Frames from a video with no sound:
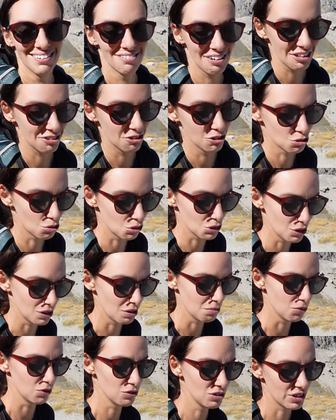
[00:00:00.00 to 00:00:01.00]
fatto escursioni
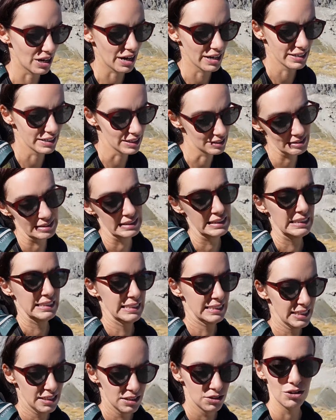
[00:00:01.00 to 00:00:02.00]
in montagna
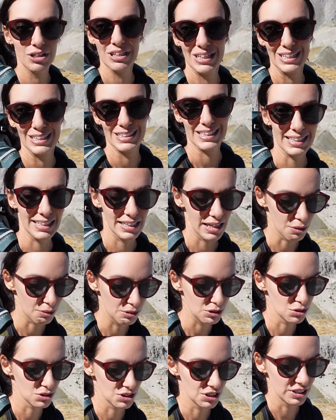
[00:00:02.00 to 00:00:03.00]
non iniziate da
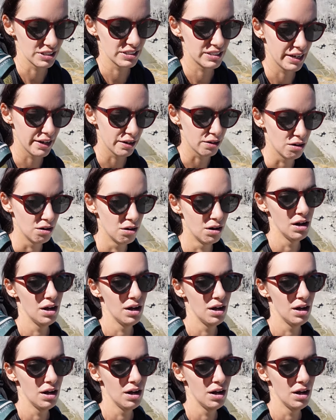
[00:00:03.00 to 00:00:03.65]
questo sentiero